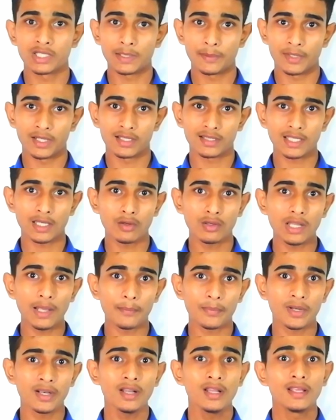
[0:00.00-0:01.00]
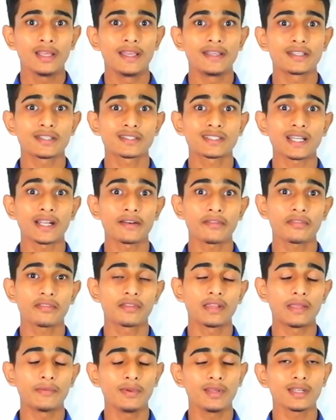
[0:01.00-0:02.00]
দিতে পারেন তাহলে আপনার এই যে চার্জ
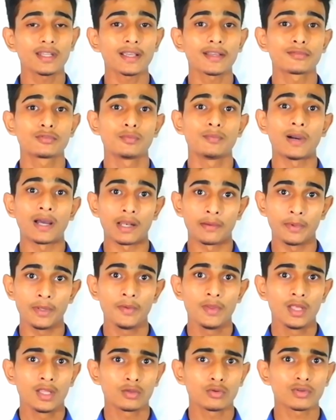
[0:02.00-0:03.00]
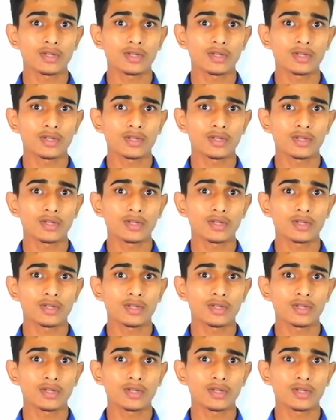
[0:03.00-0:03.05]
সেভিংটা কিছু বাড়বে তো